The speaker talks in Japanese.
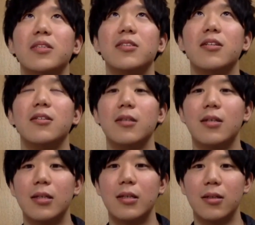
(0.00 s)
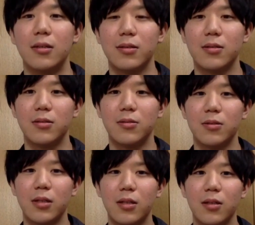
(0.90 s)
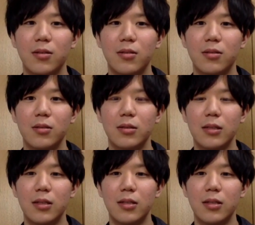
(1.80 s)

見つかってなかったりはするので、はい。